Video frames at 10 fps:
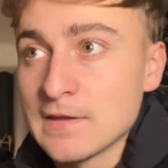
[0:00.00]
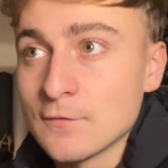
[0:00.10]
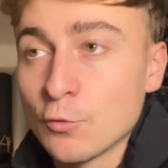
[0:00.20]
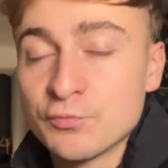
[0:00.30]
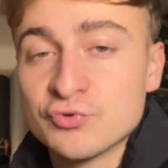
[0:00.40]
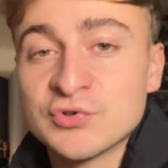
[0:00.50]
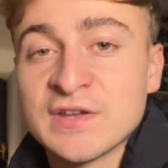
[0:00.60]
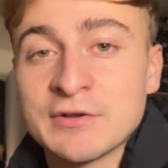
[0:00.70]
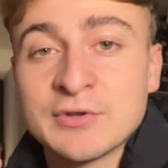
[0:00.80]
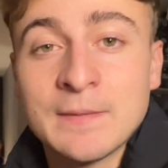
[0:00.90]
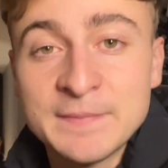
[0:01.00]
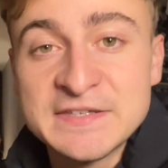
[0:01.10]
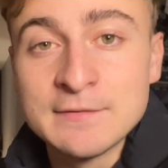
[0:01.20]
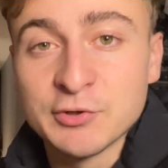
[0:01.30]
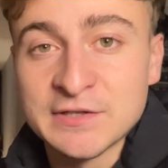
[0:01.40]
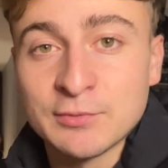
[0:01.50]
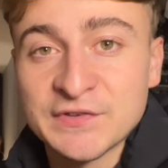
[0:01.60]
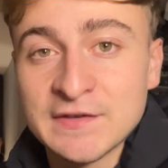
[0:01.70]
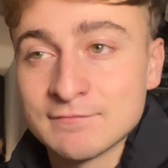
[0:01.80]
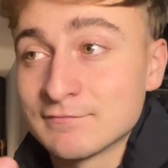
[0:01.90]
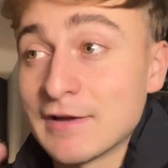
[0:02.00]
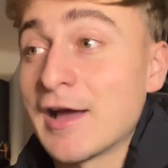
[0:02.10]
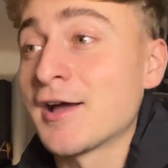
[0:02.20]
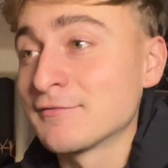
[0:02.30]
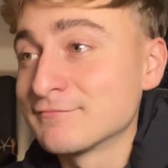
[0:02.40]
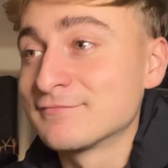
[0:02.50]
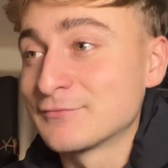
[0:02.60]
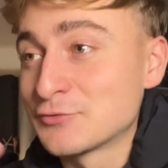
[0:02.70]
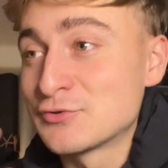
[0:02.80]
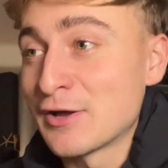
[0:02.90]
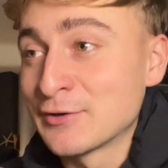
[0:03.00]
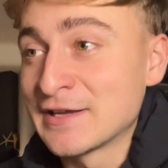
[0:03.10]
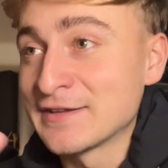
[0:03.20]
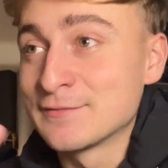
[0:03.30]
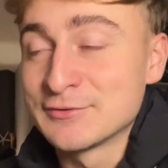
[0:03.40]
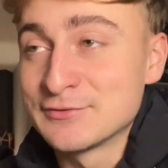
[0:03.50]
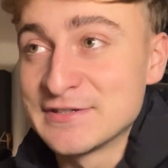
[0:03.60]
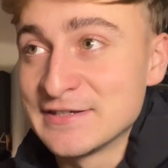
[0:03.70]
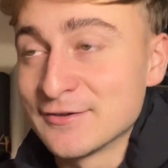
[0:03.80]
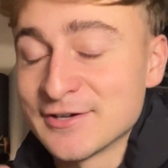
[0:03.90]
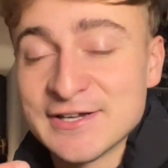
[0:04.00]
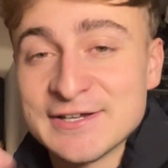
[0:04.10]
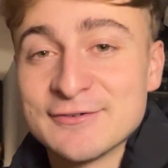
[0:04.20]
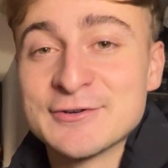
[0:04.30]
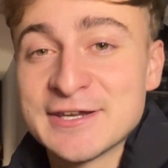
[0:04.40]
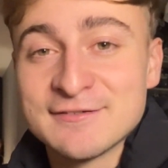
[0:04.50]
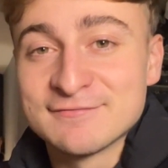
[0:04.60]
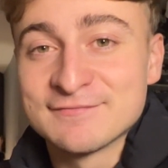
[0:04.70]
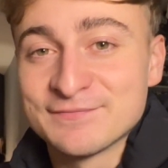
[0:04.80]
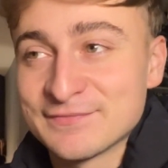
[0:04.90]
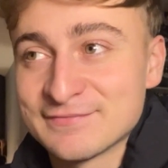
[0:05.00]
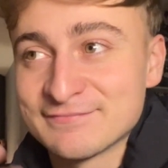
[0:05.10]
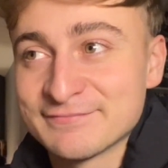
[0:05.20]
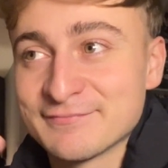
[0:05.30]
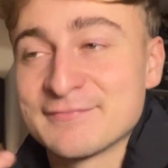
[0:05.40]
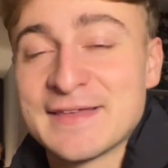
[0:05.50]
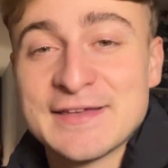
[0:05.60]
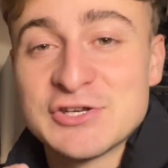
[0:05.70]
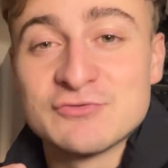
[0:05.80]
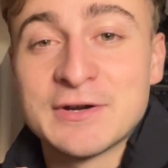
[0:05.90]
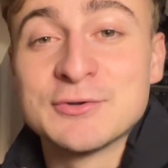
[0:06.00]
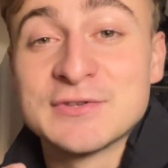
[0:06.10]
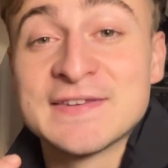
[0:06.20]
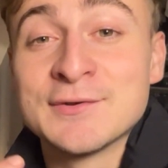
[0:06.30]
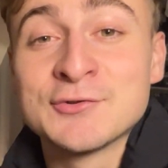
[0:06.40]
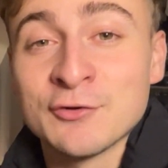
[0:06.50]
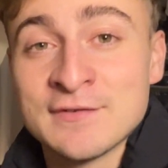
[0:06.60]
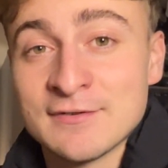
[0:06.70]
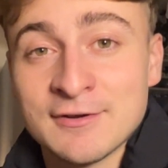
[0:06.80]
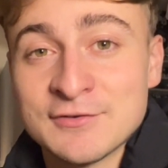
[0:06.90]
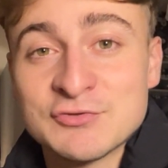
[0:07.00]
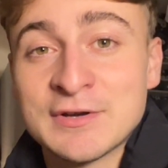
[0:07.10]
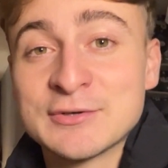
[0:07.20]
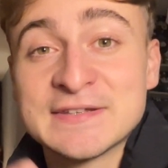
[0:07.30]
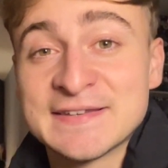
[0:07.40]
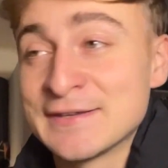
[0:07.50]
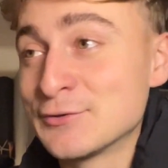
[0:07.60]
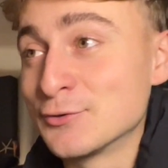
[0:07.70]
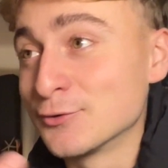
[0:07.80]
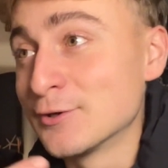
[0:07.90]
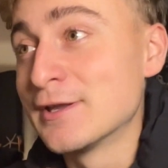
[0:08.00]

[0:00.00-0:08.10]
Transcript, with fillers: on peut juste avoir de la pitié pour cette pensée. Ah, tu la regardes et puis tu te dis, euh, ok, je vois que tu essaies de survivre. Je vois que tu essaies de,